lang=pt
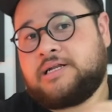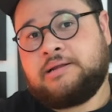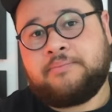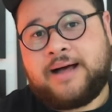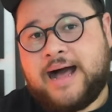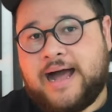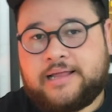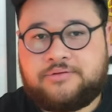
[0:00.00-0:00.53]

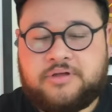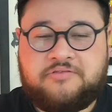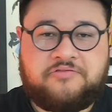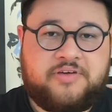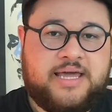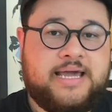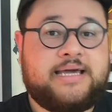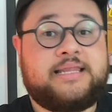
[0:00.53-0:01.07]
animado em
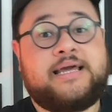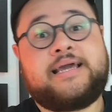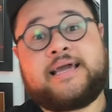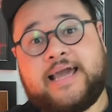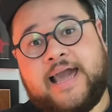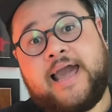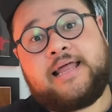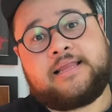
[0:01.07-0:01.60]
vê-la e
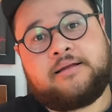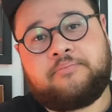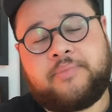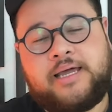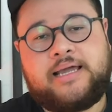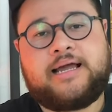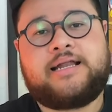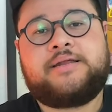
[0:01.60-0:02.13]
quer
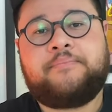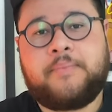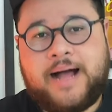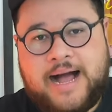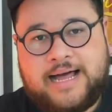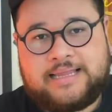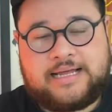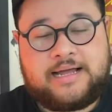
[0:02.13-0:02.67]
também
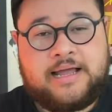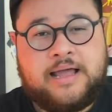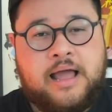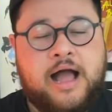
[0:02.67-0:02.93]
animá-la,